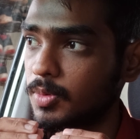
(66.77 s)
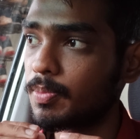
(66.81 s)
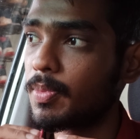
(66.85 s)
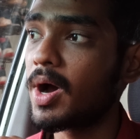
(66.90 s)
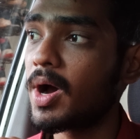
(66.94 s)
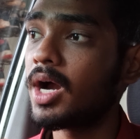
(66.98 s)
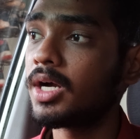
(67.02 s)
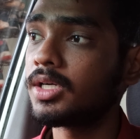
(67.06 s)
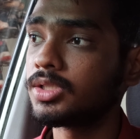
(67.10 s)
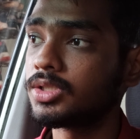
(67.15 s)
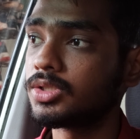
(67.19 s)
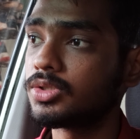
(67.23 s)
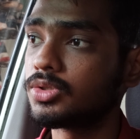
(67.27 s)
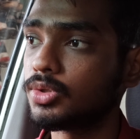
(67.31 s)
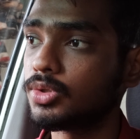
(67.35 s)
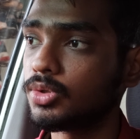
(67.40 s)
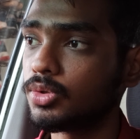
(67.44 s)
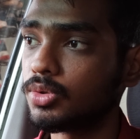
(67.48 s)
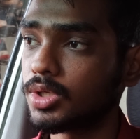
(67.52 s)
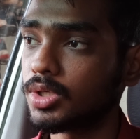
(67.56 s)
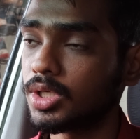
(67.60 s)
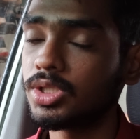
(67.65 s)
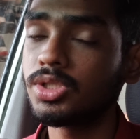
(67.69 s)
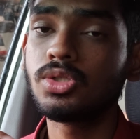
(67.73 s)
पार्ट्स
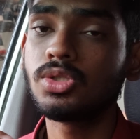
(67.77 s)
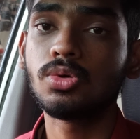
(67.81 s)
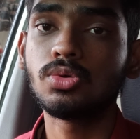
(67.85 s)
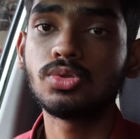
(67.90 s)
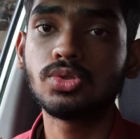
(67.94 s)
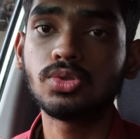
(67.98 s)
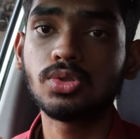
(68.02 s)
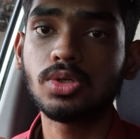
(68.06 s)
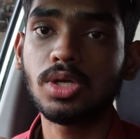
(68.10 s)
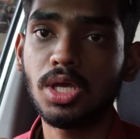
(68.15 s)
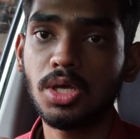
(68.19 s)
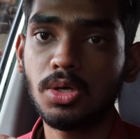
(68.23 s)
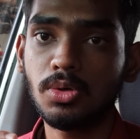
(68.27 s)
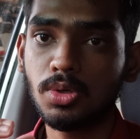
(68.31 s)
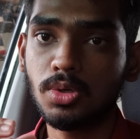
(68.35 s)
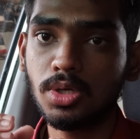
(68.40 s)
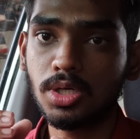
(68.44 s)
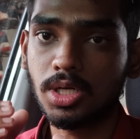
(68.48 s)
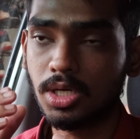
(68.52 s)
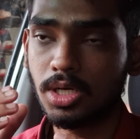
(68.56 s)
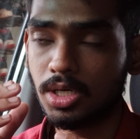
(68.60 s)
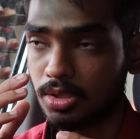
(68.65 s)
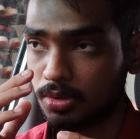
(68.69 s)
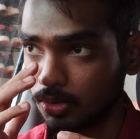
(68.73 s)
जो रस्ट हो चुके हैं
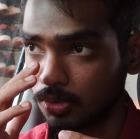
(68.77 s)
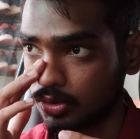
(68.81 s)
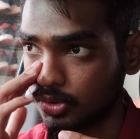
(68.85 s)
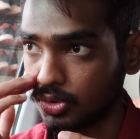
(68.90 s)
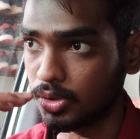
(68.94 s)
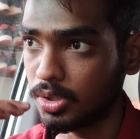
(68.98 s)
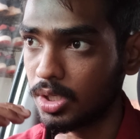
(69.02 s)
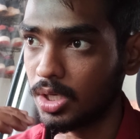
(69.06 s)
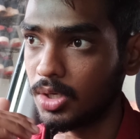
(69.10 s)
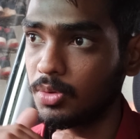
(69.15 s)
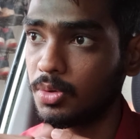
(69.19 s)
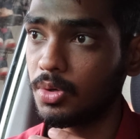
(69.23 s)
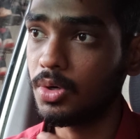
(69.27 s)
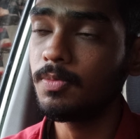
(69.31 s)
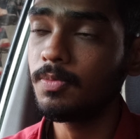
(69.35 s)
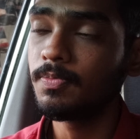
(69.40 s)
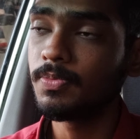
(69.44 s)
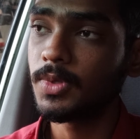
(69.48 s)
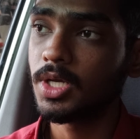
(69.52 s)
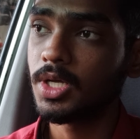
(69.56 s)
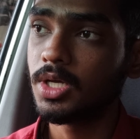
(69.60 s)
और कट हो चुके हैं वो